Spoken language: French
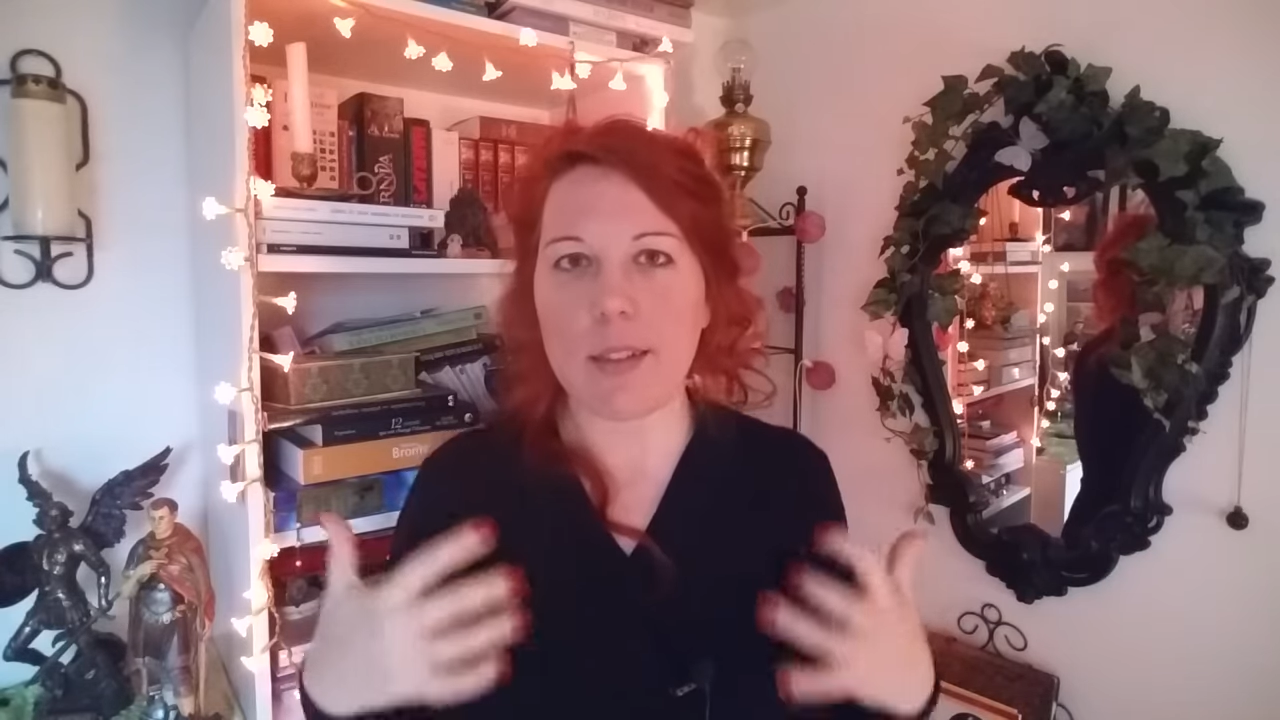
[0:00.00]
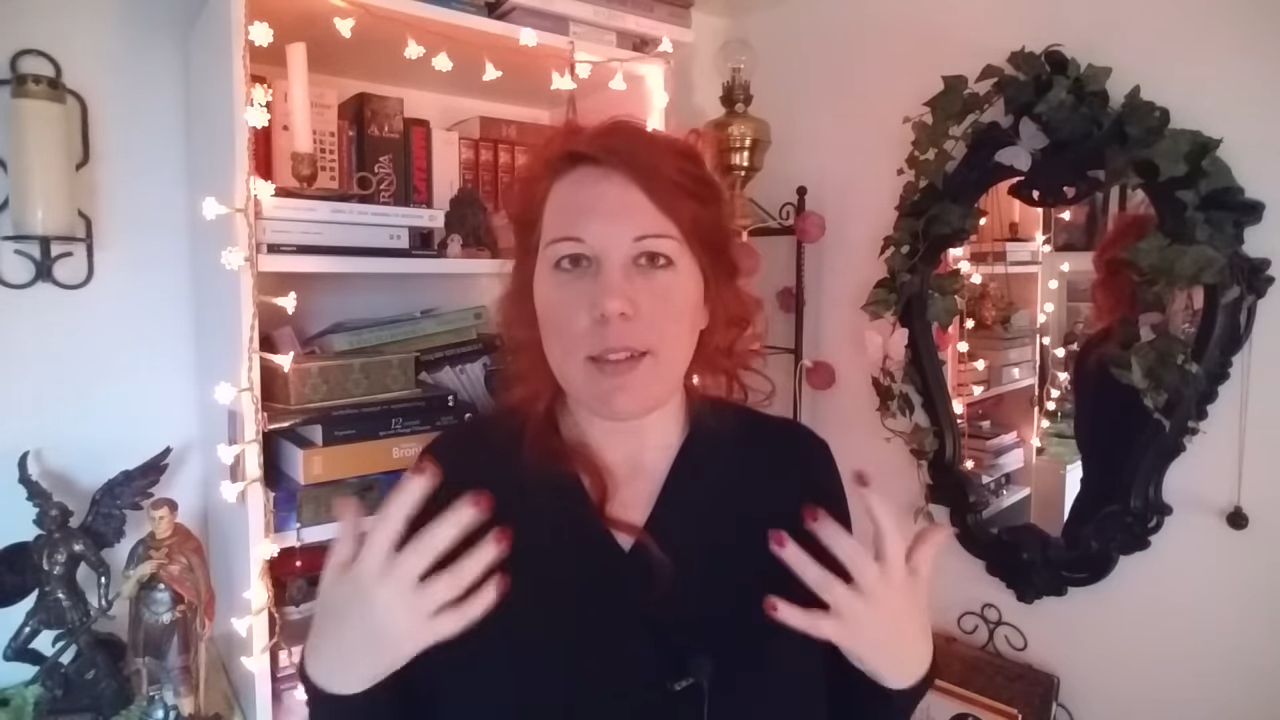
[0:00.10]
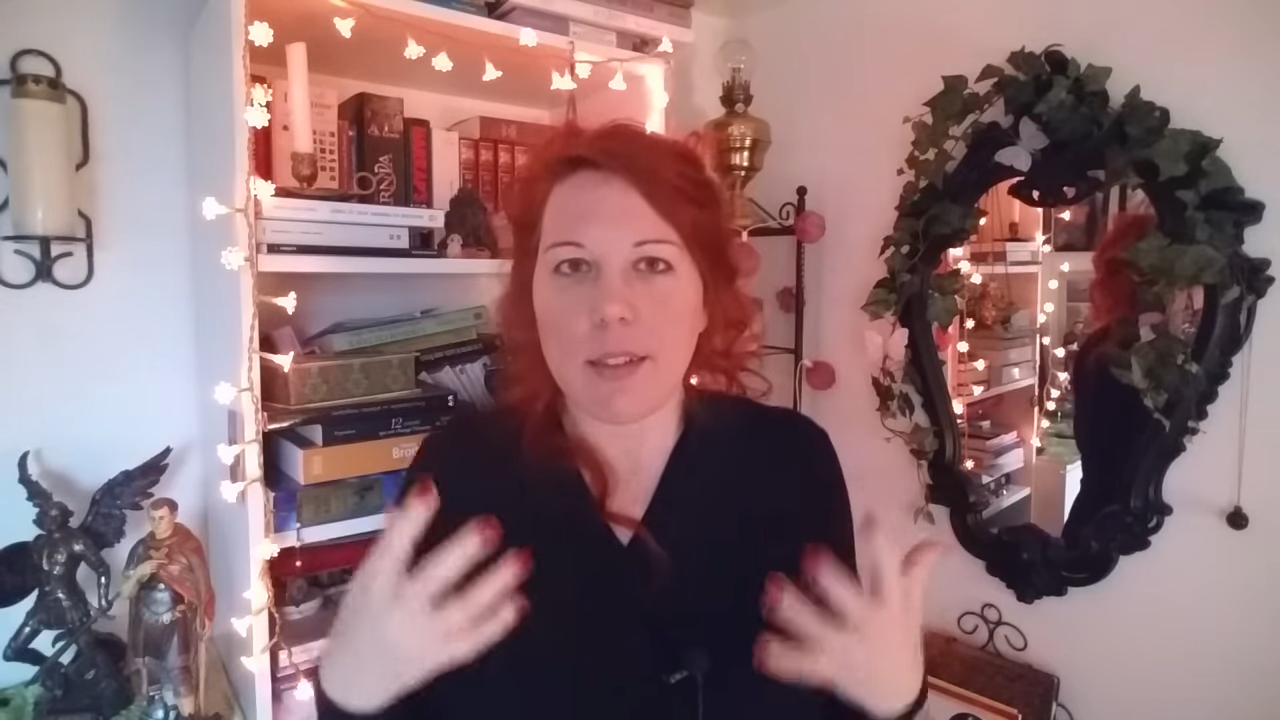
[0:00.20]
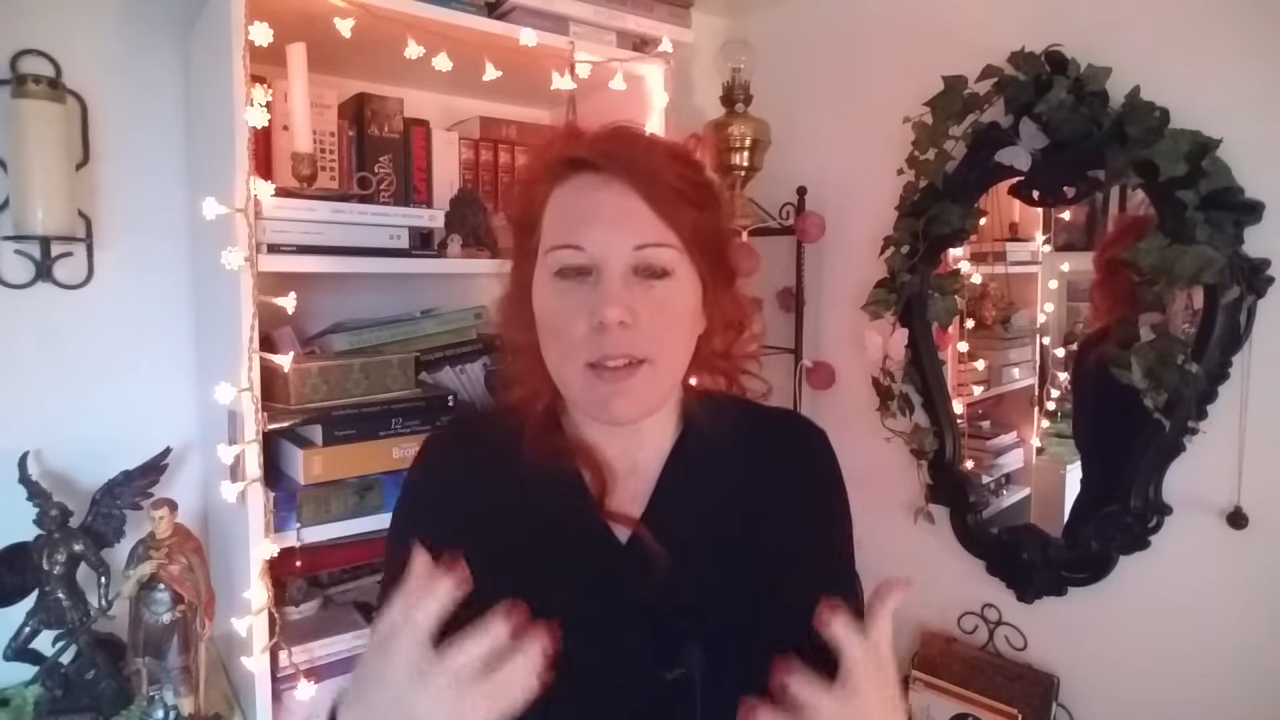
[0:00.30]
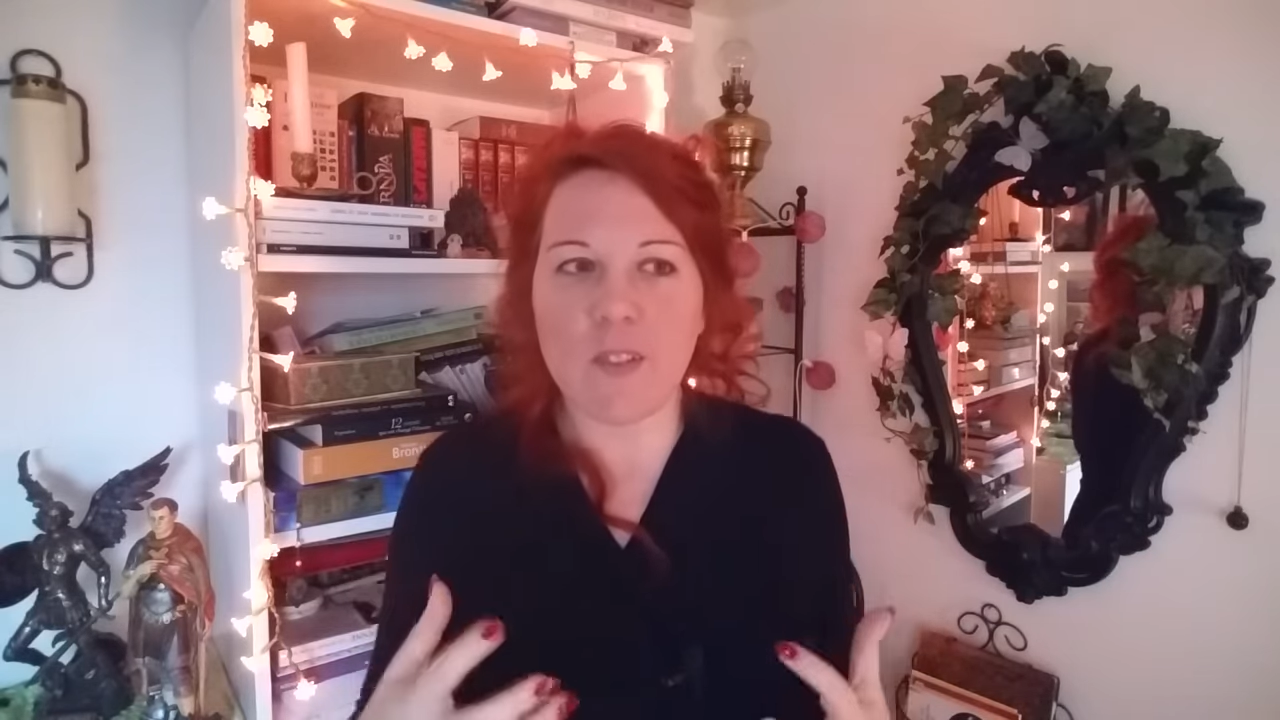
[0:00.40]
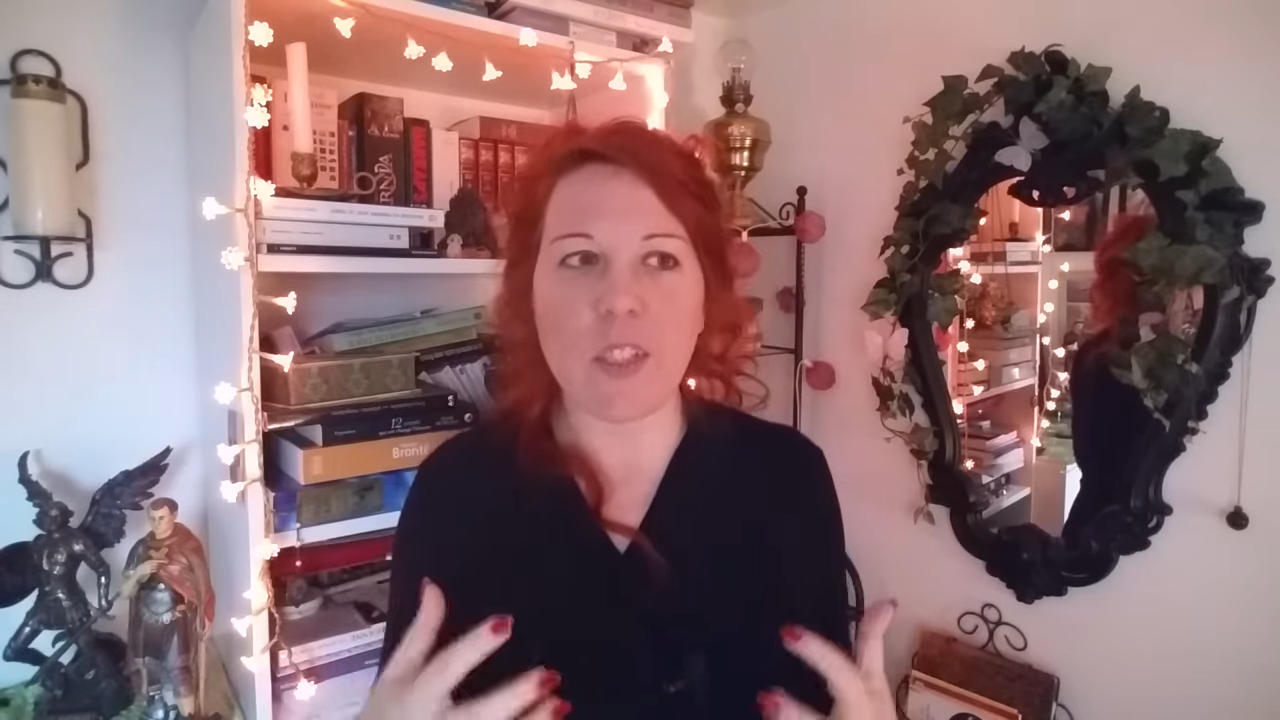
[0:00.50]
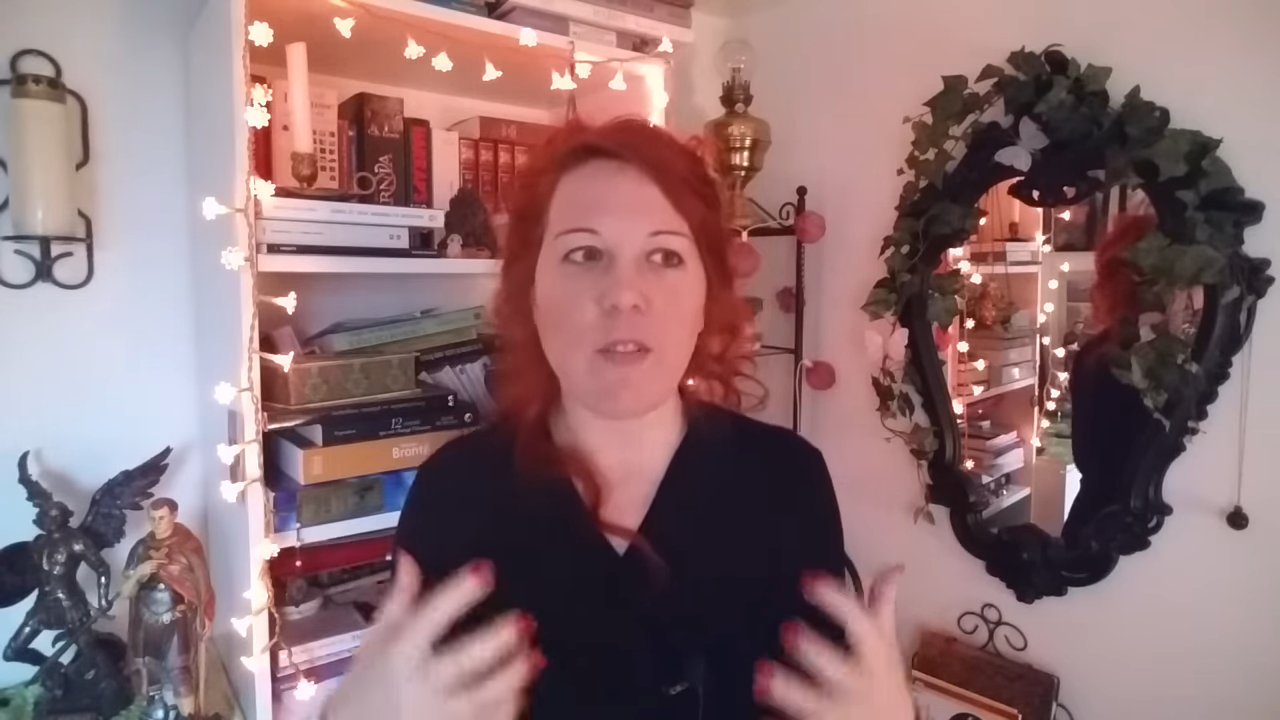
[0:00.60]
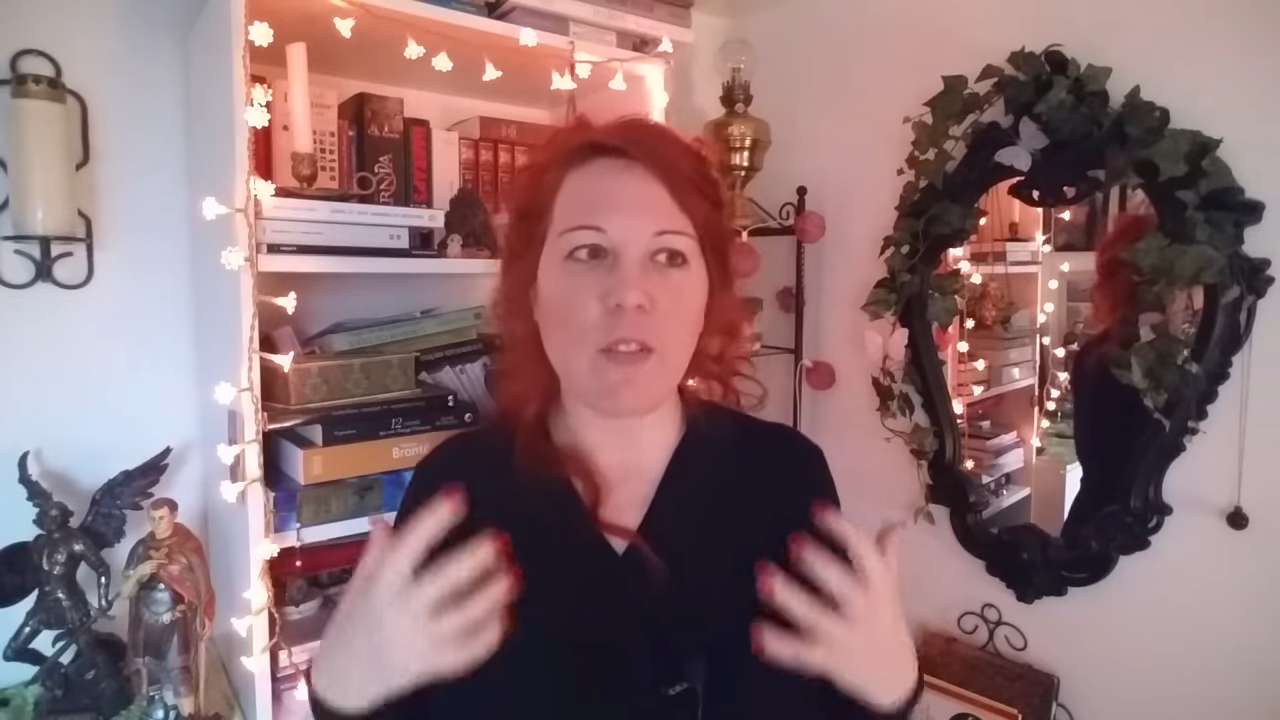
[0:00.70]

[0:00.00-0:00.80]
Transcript: et cette envie de